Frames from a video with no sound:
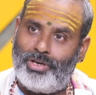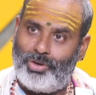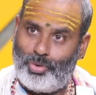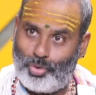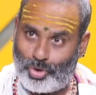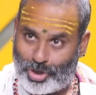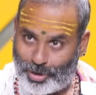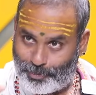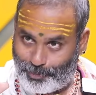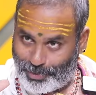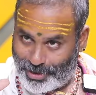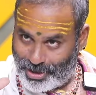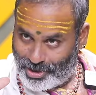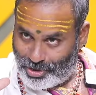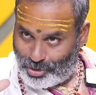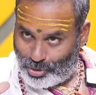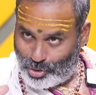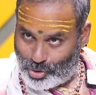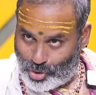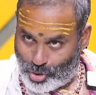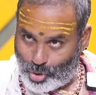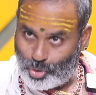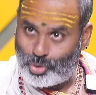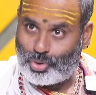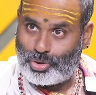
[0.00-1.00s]
నూట పన్నెండు
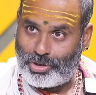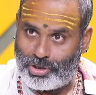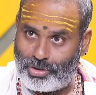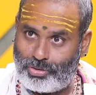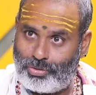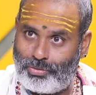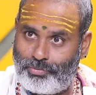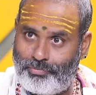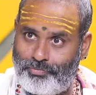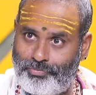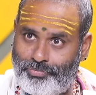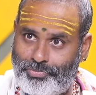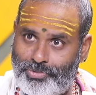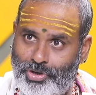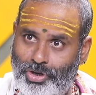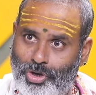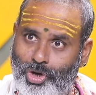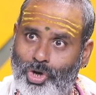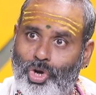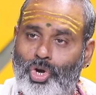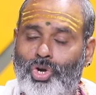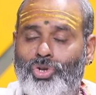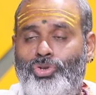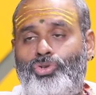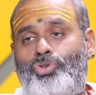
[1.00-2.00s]
జ్యోతులలో
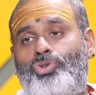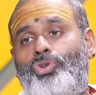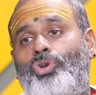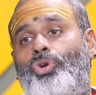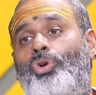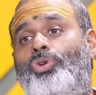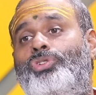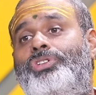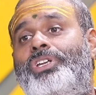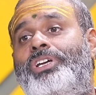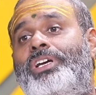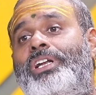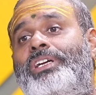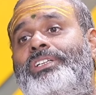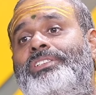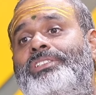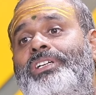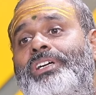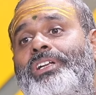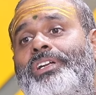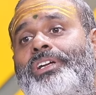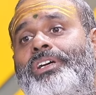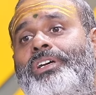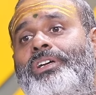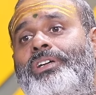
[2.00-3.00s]
జ్యోతి
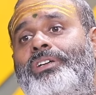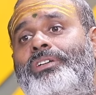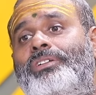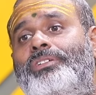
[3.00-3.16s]
అంటేనే